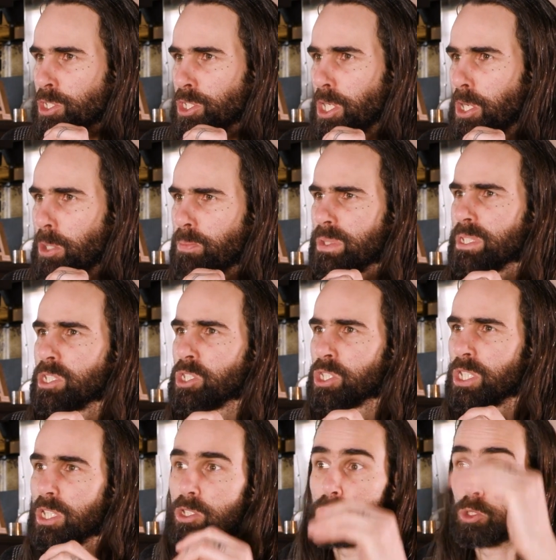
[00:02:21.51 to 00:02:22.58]
genre
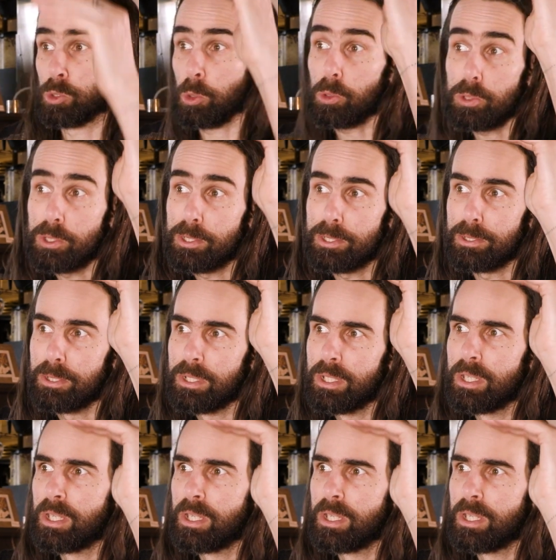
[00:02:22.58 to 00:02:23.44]
psychique source.